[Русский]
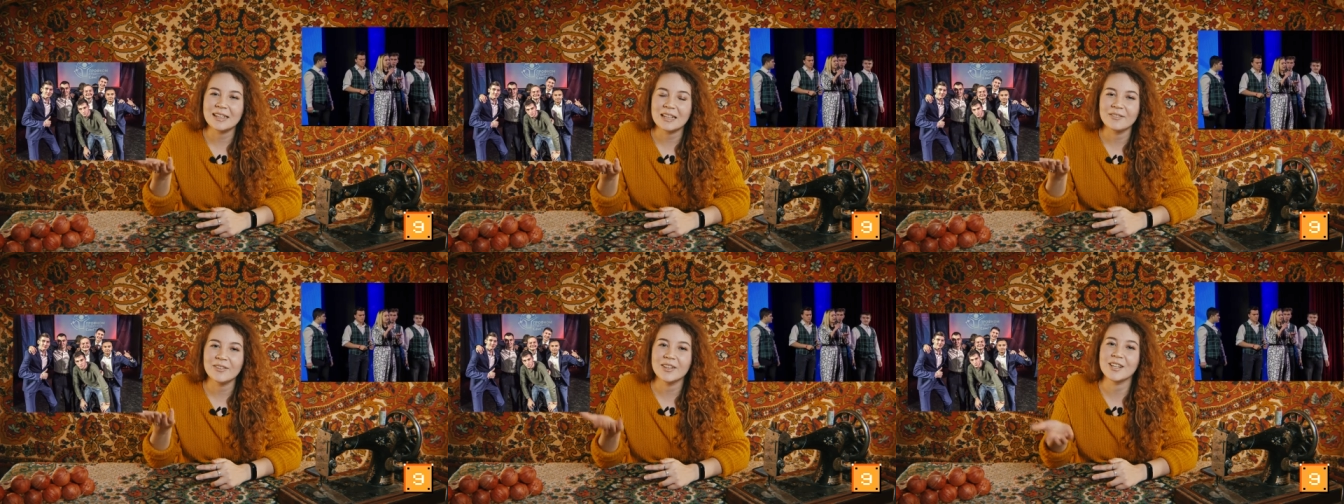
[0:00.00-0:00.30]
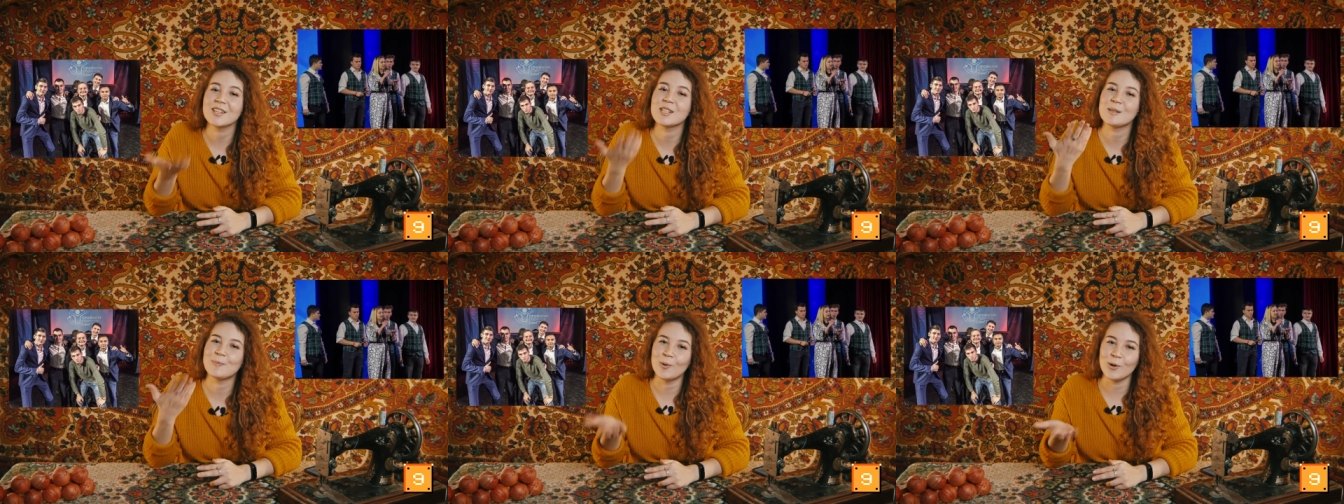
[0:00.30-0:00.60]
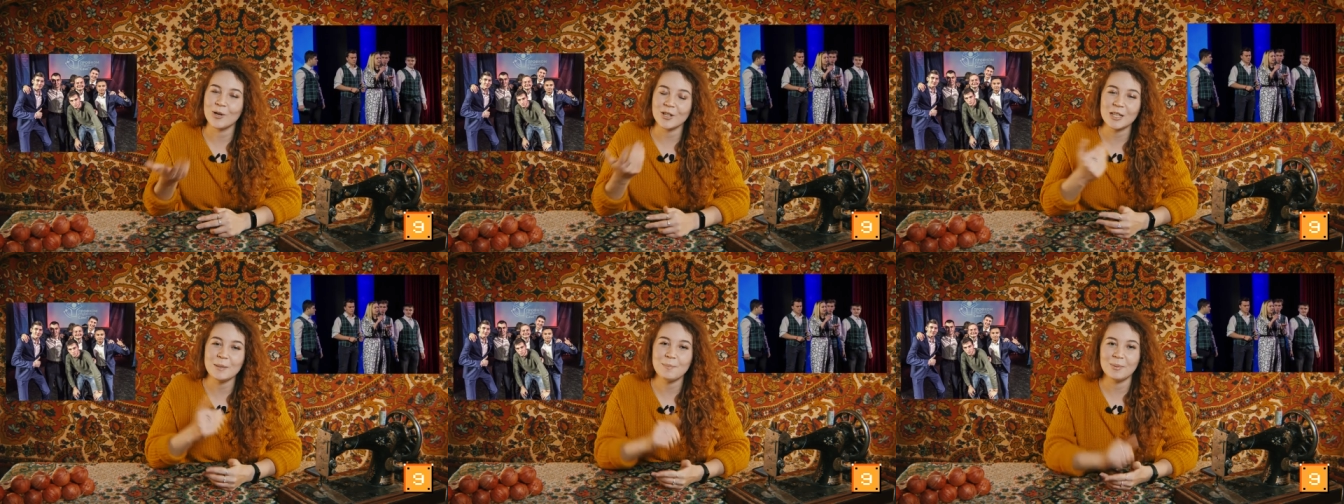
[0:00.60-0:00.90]
КВН
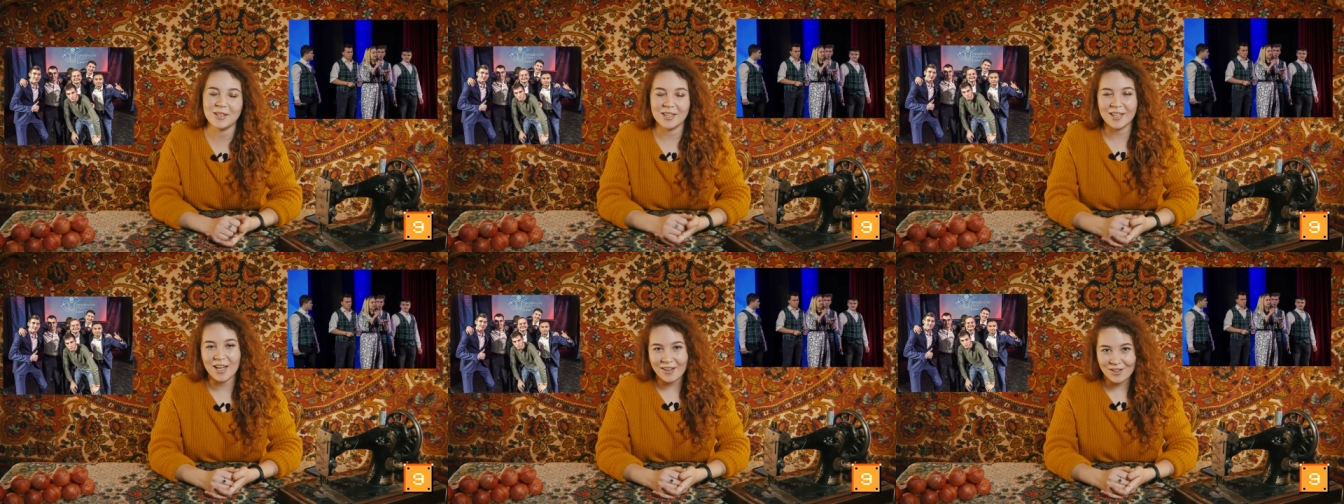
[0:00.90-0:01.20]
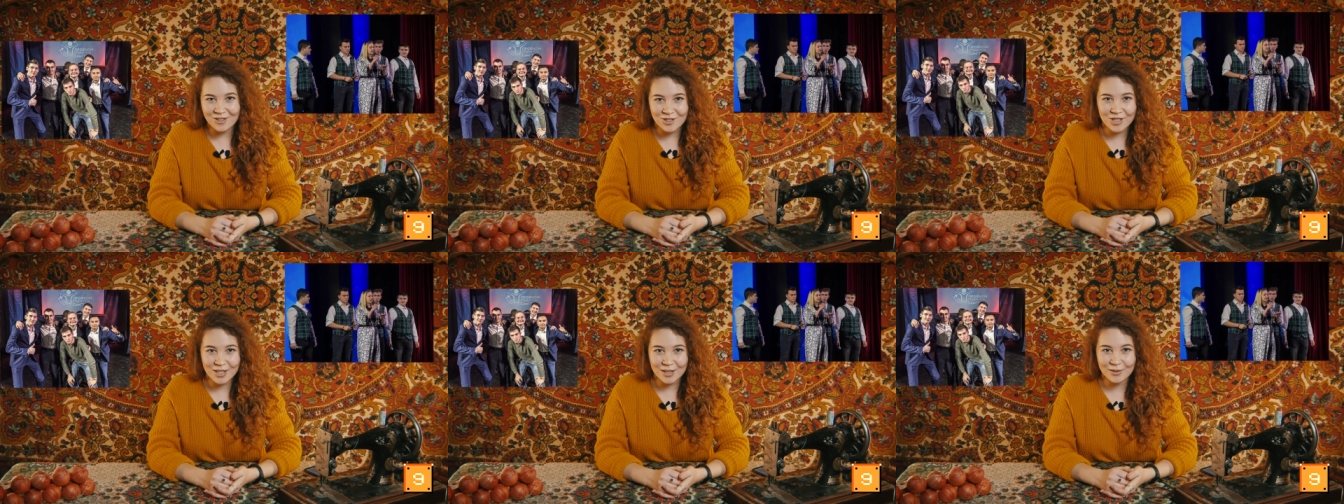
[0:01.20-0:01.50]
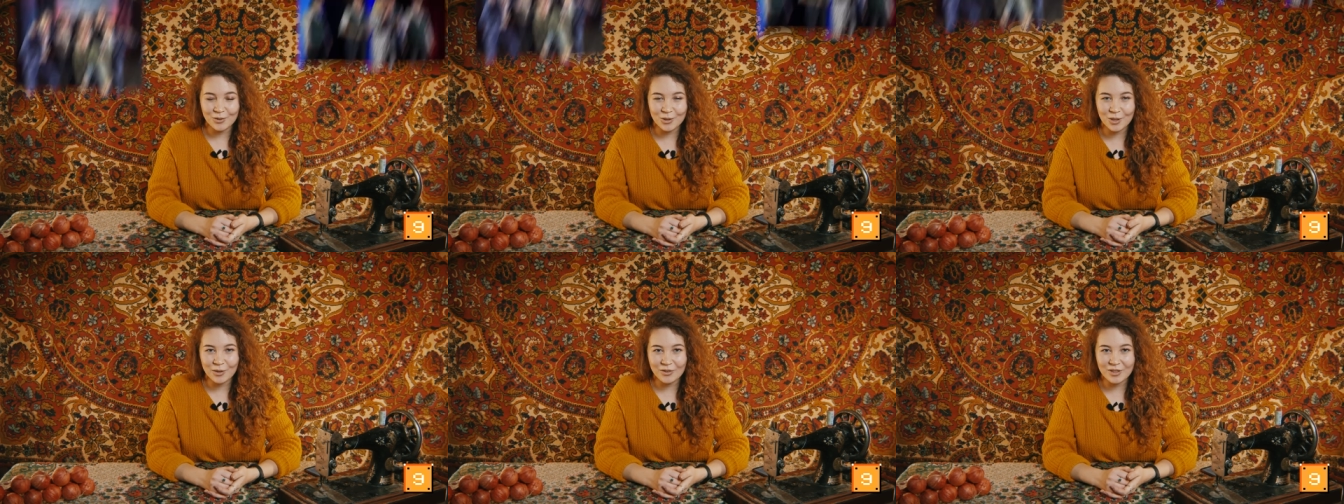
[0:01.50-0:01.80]
сборной
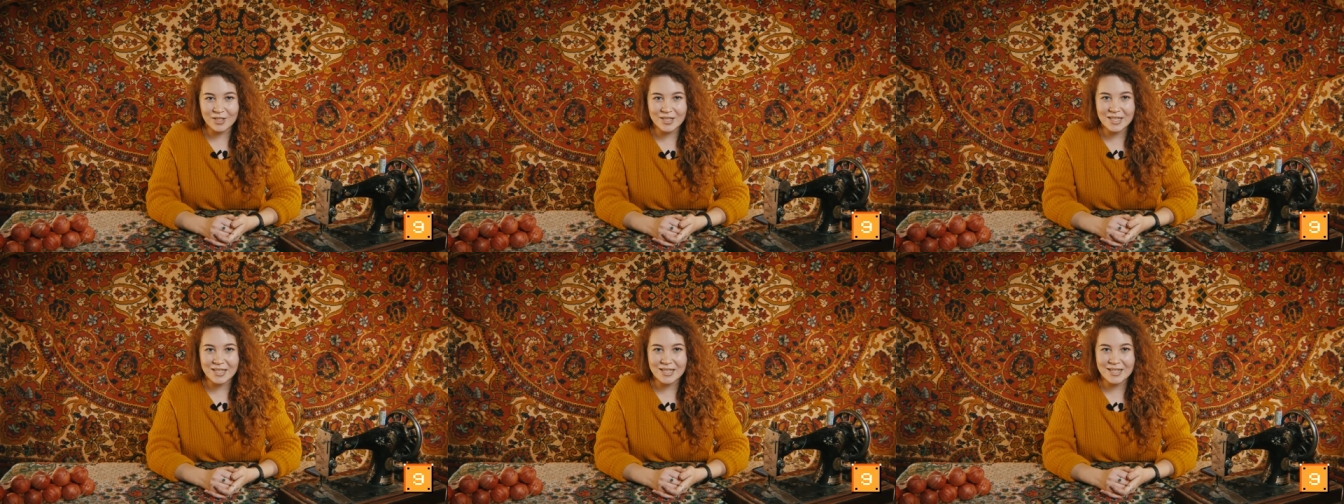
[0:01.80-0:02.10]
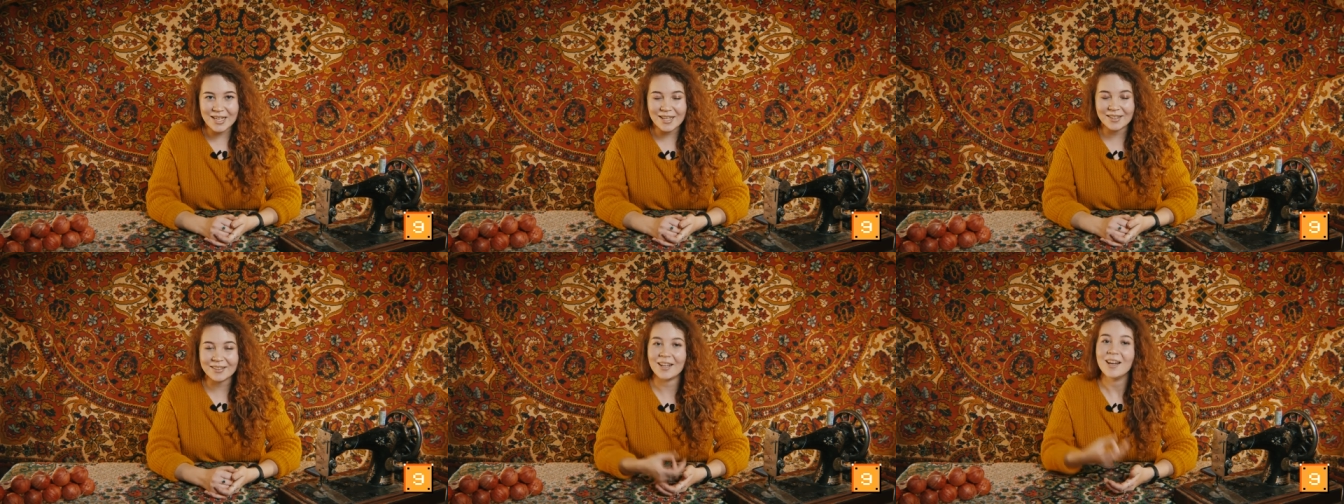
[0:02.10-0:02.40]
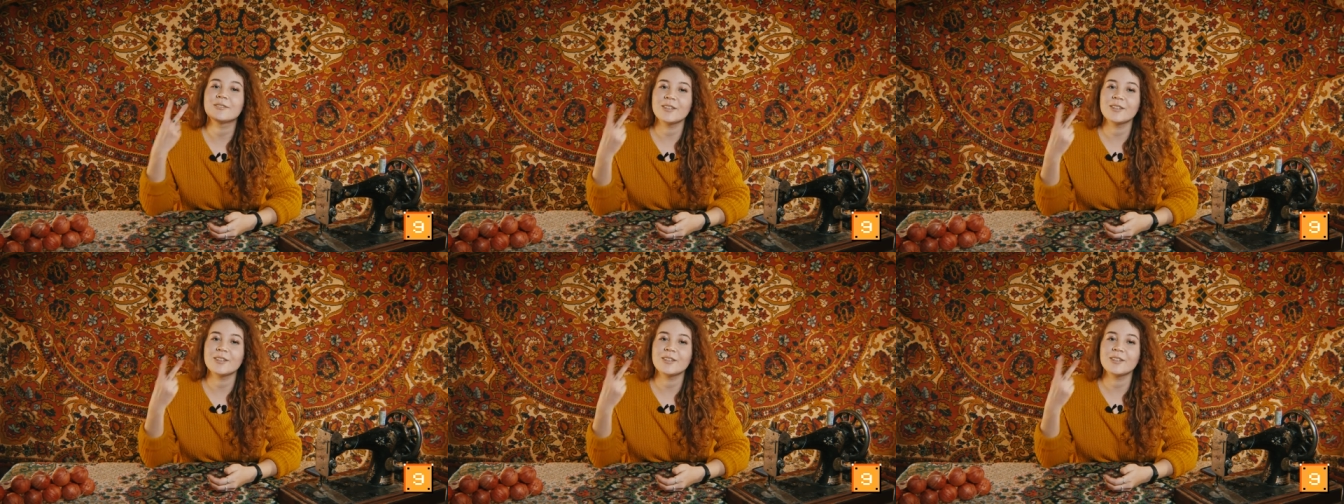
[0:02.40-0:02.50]
педагогического университета.